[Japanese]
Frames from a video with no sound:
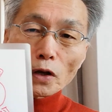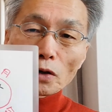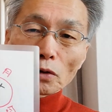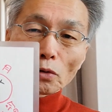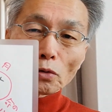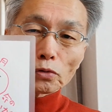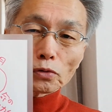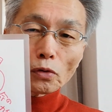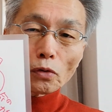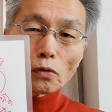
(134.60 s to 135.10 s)

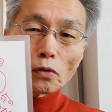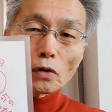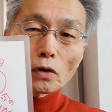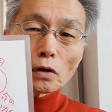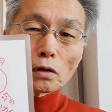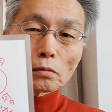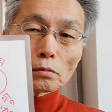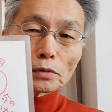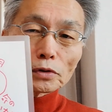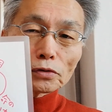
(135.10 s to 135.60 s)
この
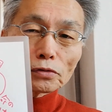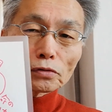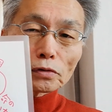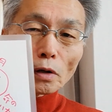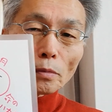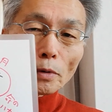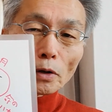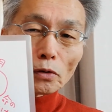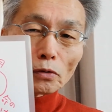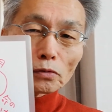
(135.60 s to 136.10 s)
水
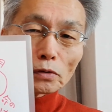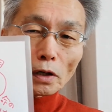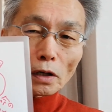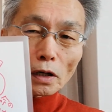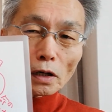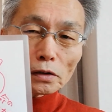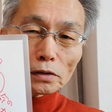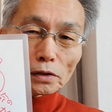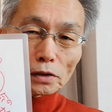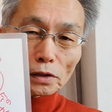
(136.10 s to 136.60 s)
玉の
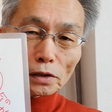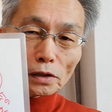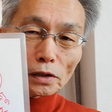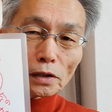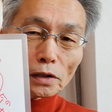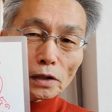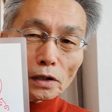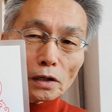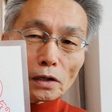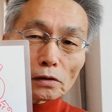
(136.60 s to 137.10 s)
中に
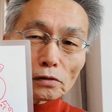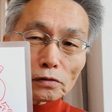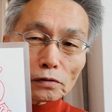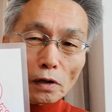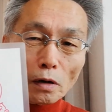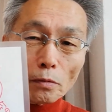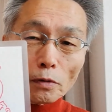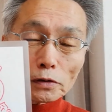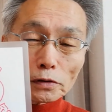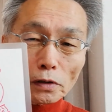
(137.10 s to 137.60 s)
草
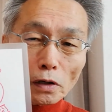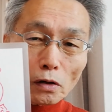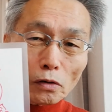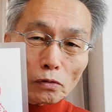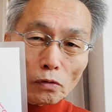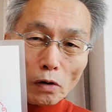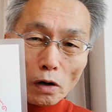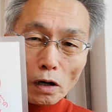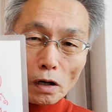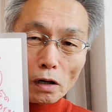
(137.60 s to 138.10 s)
間さん
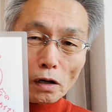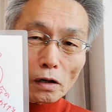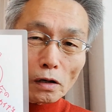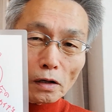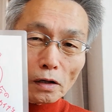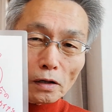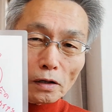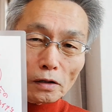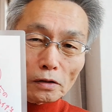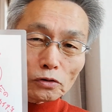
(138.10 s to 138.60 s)
は
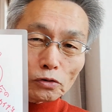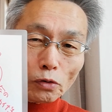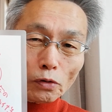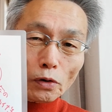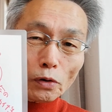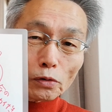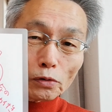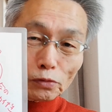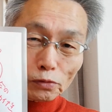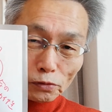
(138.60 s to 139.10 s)
それ
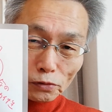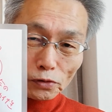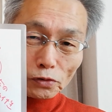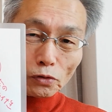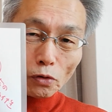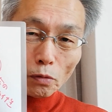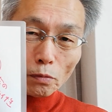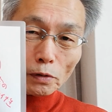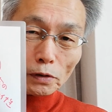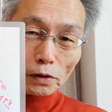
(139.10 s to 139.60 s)
を封じ
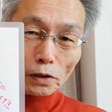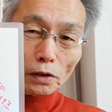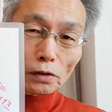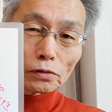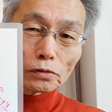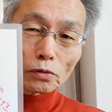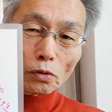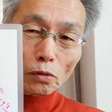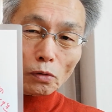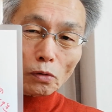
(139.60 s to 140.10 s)
込めている
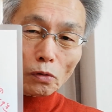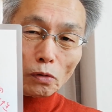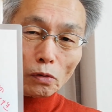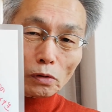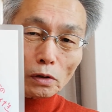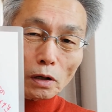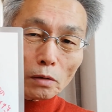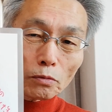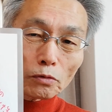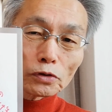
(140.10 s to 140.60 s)
の
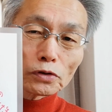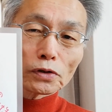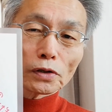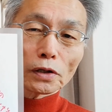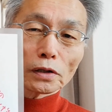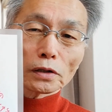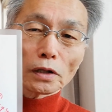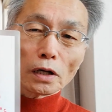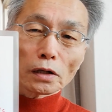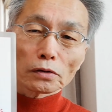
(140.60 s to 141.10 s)
かもしれ
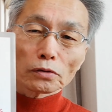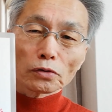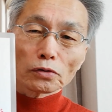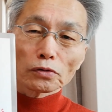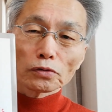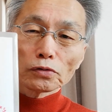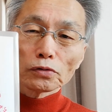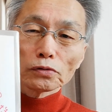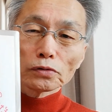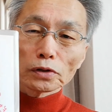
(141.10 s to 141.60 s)
ないという
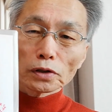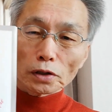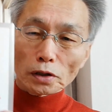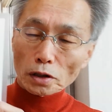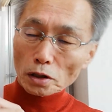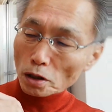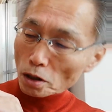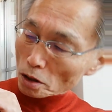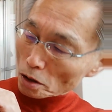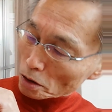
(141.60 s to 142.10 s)
ふうに
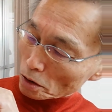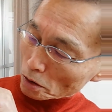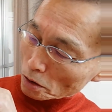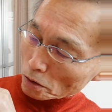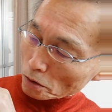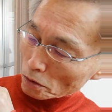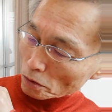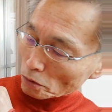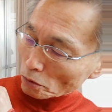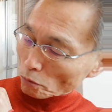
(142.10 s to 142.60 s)

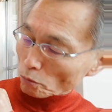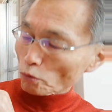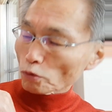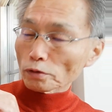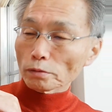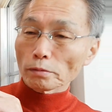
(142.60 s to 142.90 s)
思い